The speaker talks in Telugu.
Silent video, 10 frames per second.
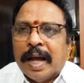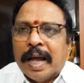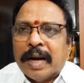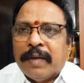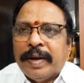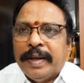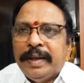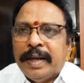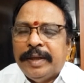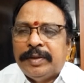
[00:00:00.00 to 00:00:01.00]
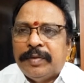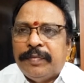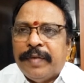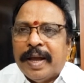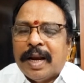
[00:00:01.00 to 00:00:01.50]
అరవై ఐదు
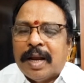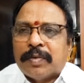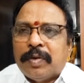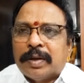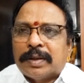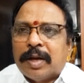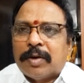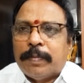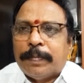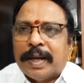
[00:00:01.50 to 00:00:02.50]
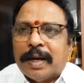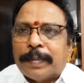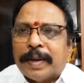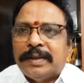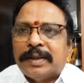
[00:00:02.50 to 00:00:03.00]
వేల కోట్ల రూపాయల
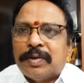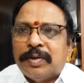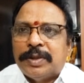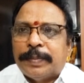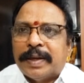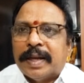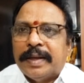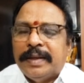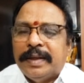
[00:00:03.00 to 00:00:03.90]
ప్రాజెక్టులు వచ్చి పడ్డాయి